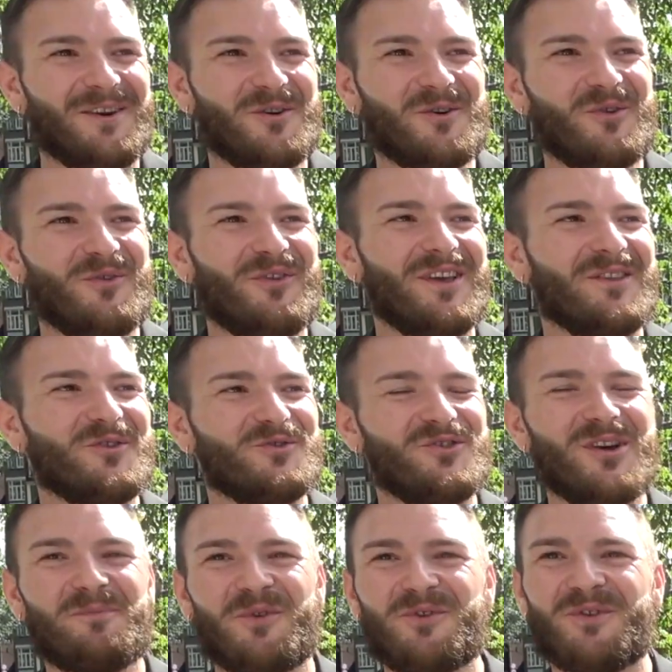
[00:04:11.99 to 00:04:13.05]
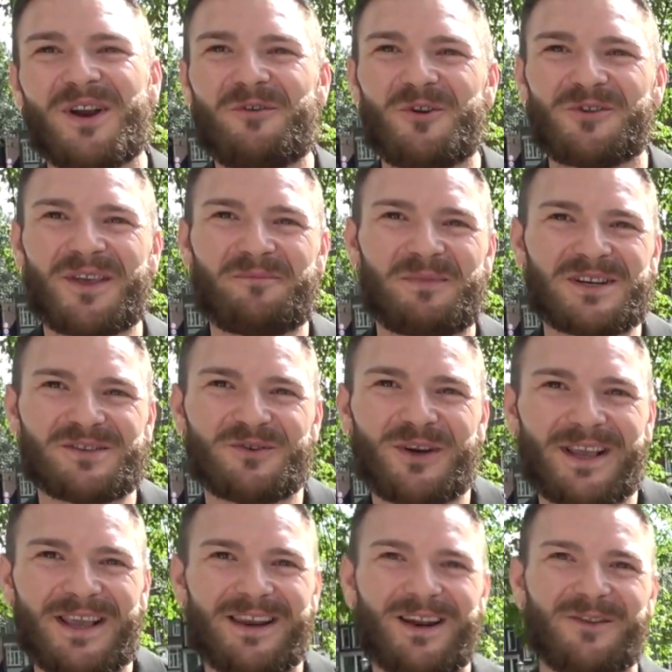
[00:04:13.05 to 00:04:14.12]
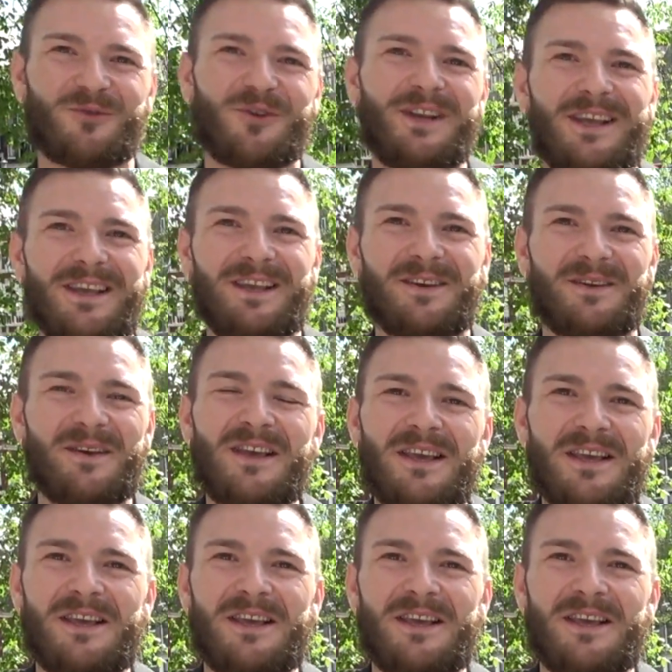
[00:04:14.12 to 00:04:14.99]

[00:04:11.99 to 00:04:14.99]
E ho consigliato già più di una volta a persone che erano lì